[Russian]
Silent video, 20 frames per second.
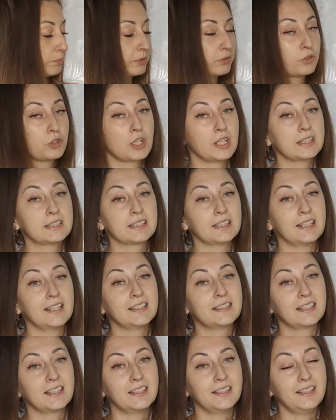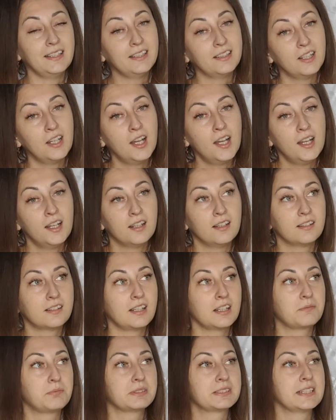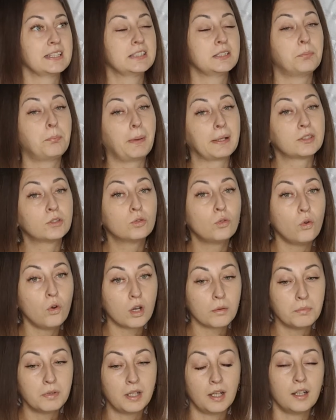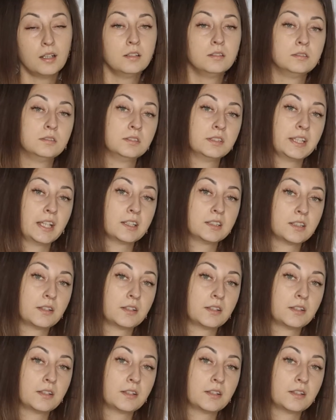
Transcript: ну, получается, это и, э, как вы знаете, подкормка, и